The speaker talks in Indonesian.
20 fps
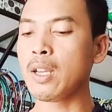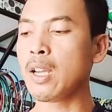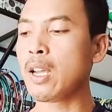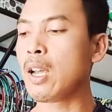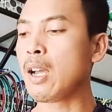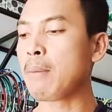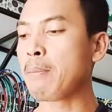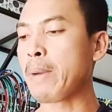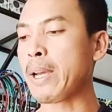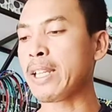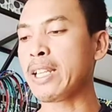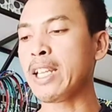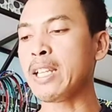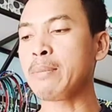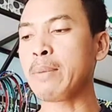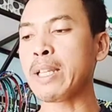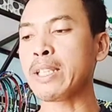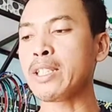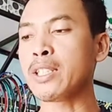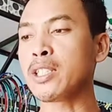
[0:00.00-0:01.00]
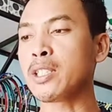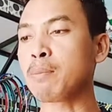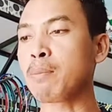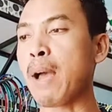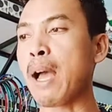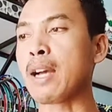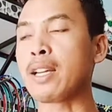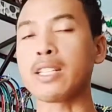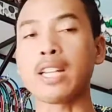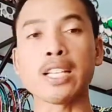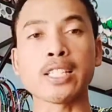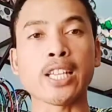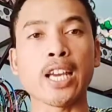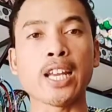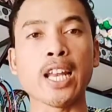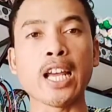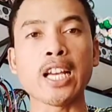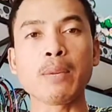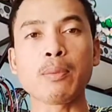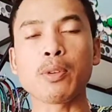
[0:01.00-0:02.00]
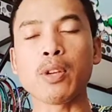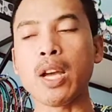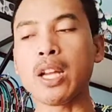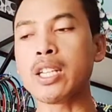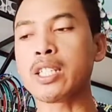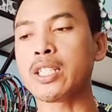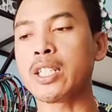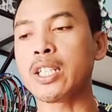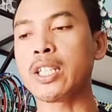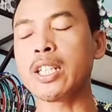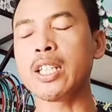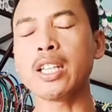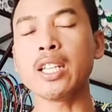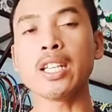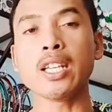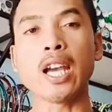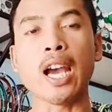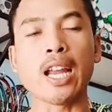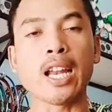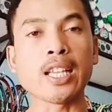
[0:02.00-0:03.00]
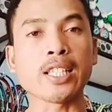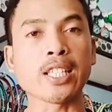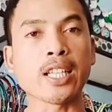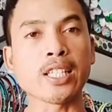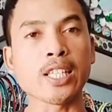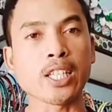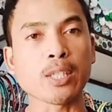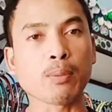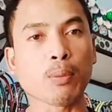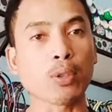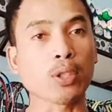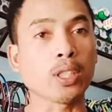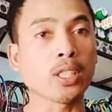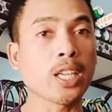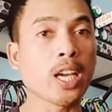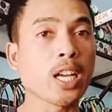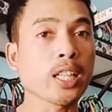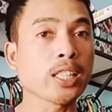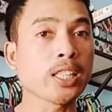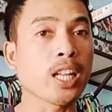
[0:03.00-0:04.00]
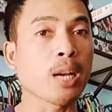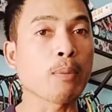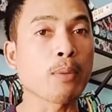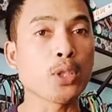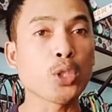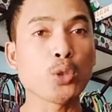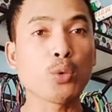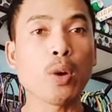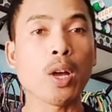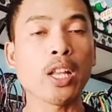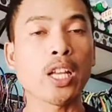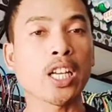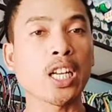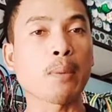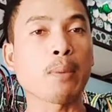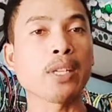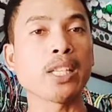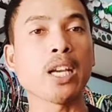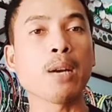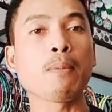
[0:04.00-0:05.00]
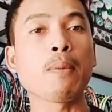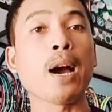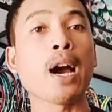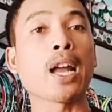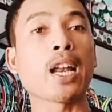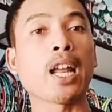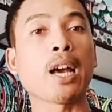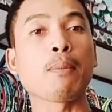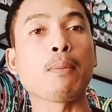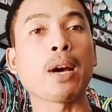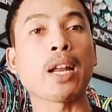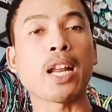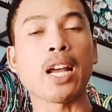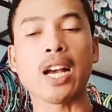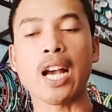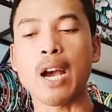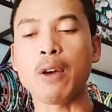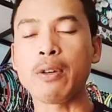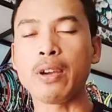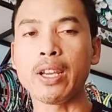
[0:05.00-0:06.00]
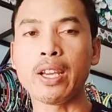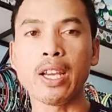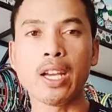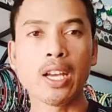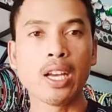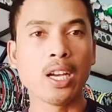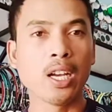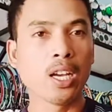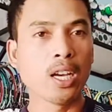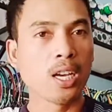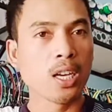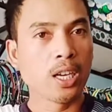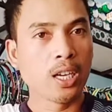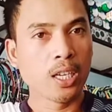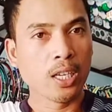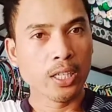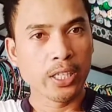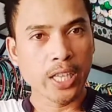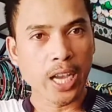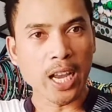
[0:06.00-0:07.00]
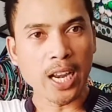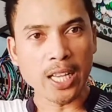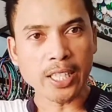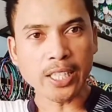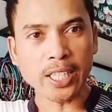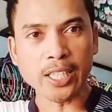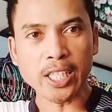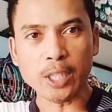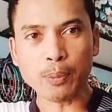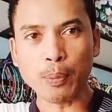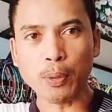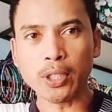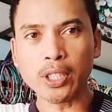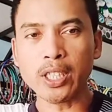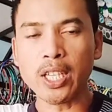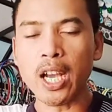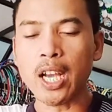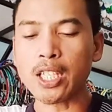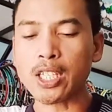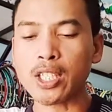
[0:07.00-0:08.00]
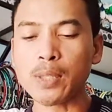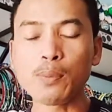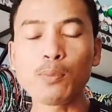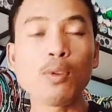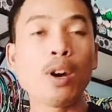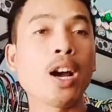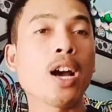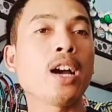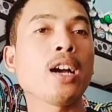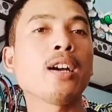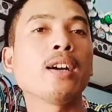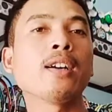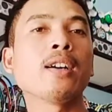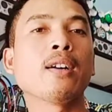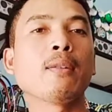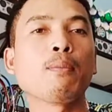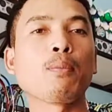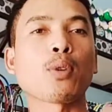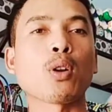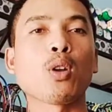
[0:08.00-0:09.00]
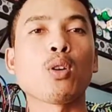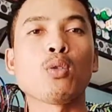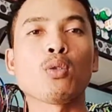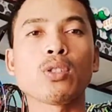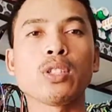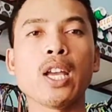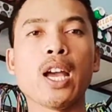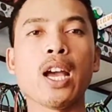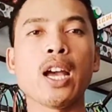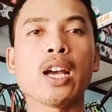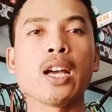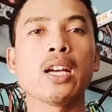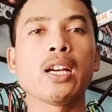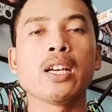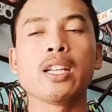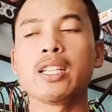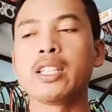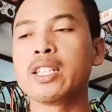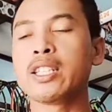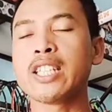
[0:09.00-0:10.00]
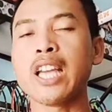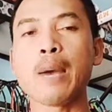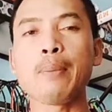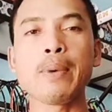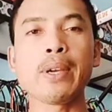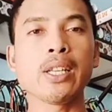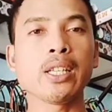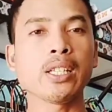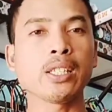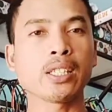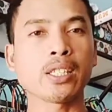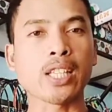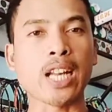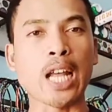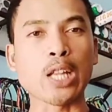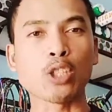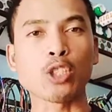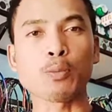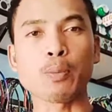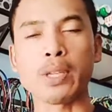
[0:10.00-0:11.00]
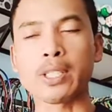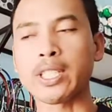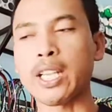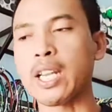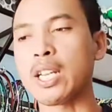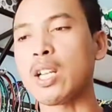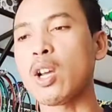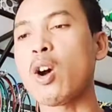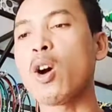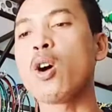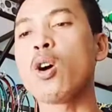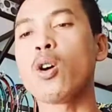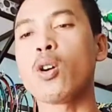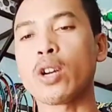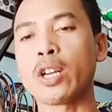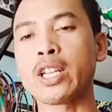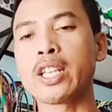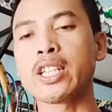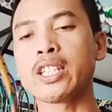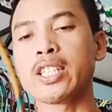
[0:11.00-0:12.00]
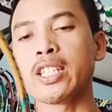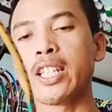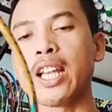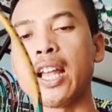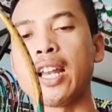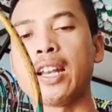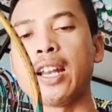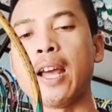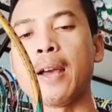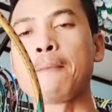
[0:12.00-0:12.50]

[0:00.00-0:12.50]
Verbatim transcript: Made in Made in Jepang. Nah sekali lagi bro ya di sini Alas saja Sport 3 tidak menjual yang namanya barang-barang KW. Di Alas saja Sport 3 semua produknya dijamin 100% original. Nah,